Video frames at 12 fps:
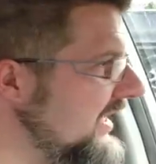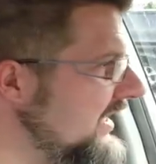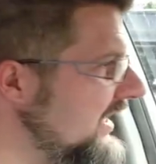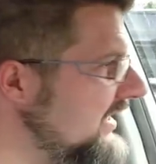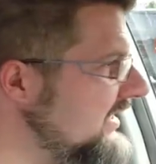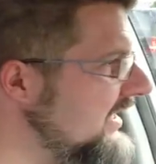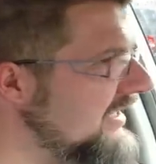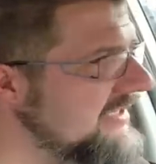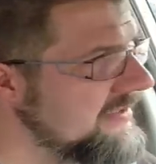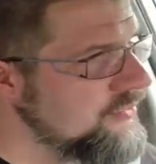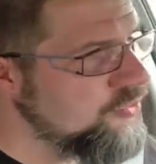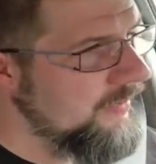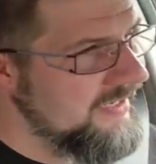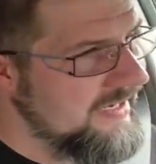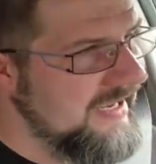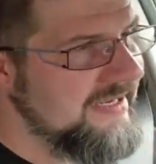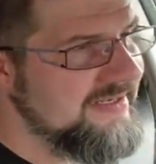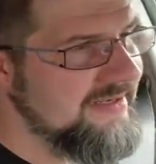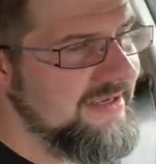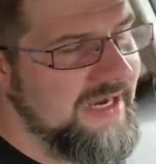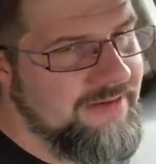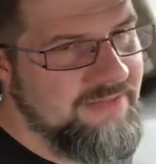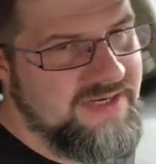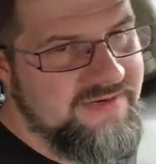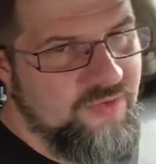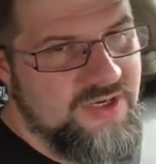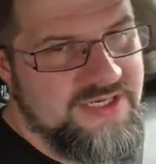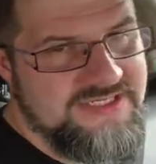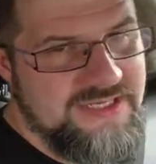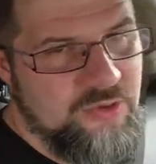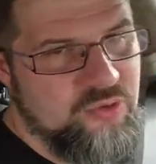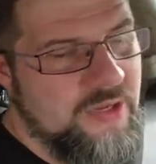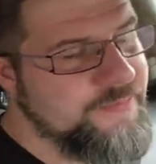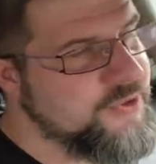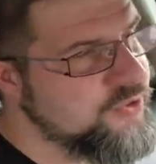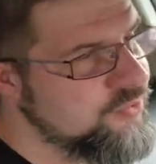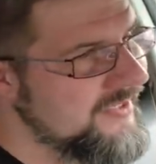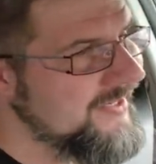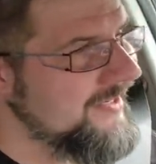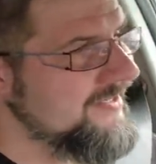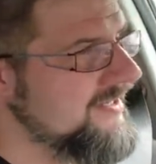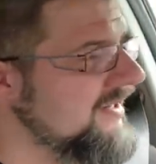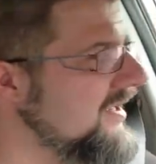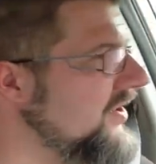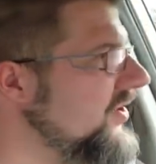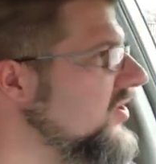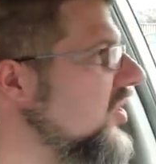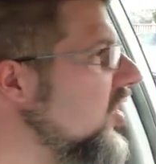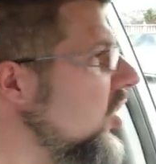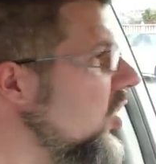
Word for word: sein, an der ihr über Nacht, einmal die Woche das Auto abstellt, über Nacht ladet.